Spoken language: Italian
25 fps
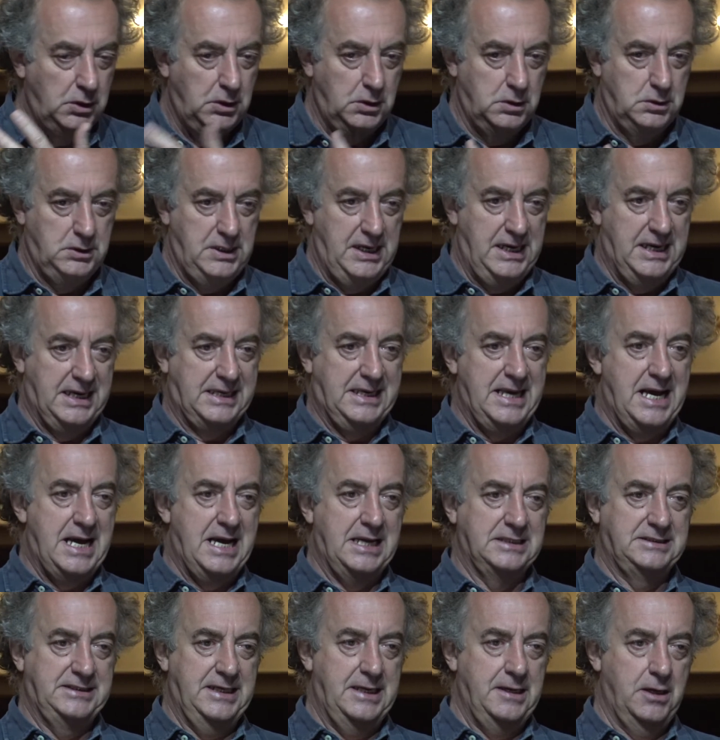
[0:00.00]
della
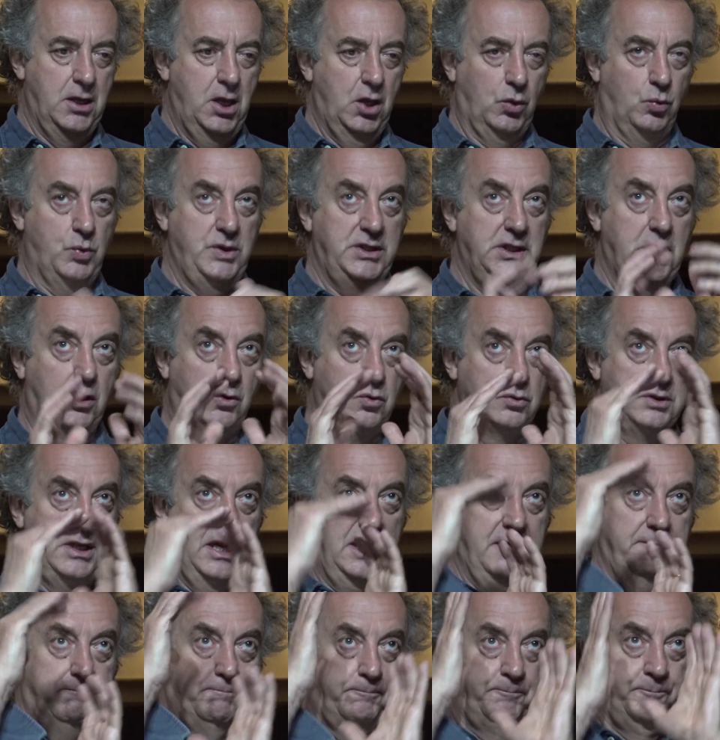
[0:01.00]
casa, quindi con delle,
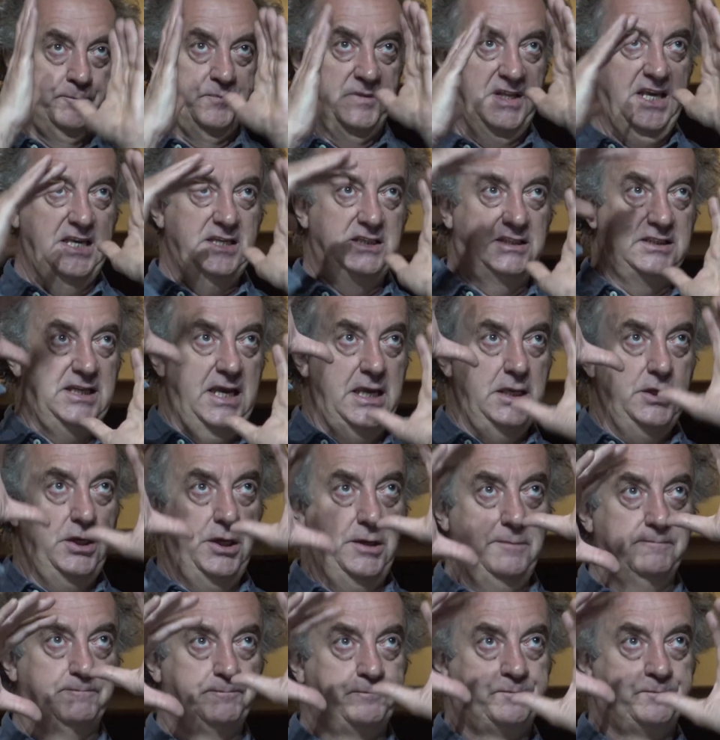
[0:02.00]
dei segni